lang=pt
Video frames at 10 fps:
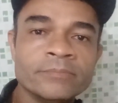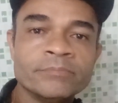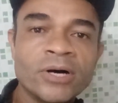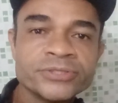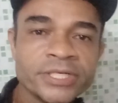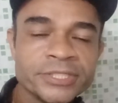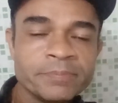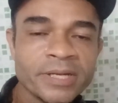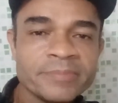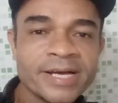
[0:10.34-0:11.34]
Bom, gente,
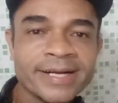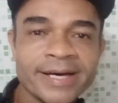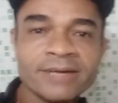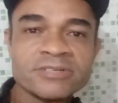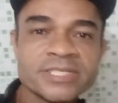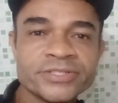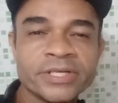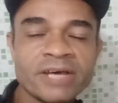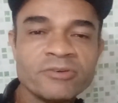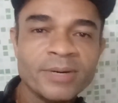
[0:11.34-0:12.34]
pela minha cara você
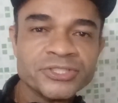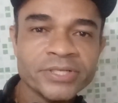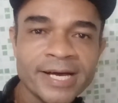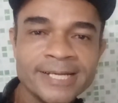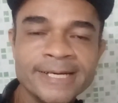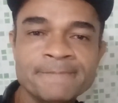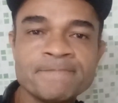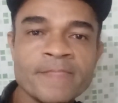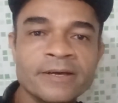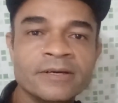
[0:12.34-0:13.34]
já deve imaginar, né?
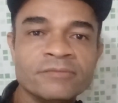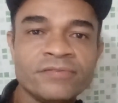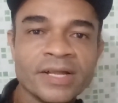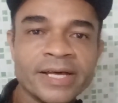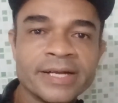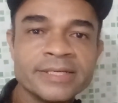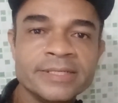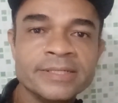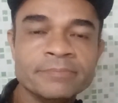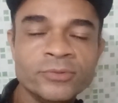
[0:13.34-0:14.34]
Falar
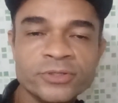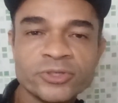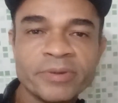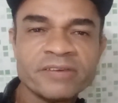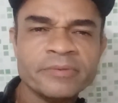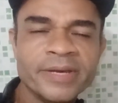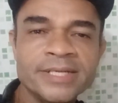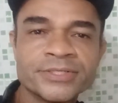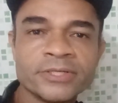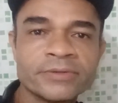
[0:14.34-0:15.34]
aqui muito
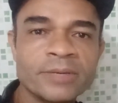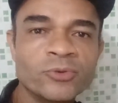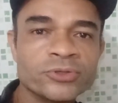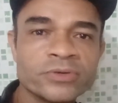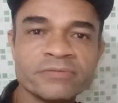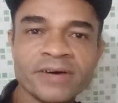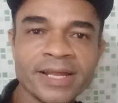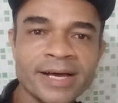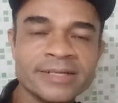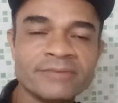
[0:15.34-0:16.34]
brevemente, não tem muito o que
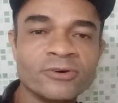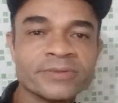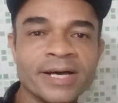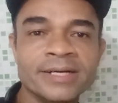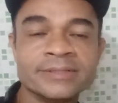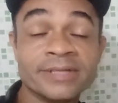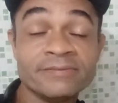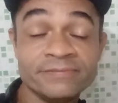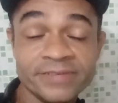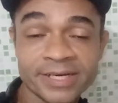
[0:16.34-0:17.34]
falar, na vontade, na
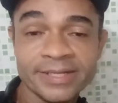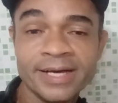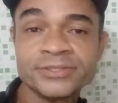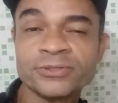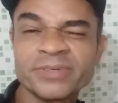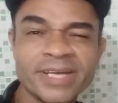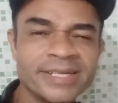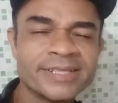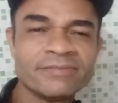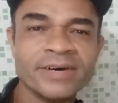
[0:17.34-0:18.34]
verdade eu não queria
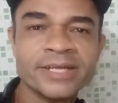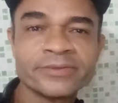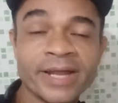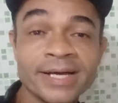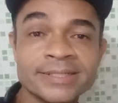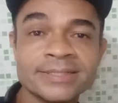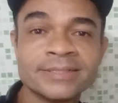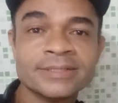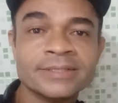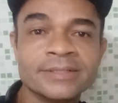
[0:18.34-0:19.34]
nem estar tá falando nada.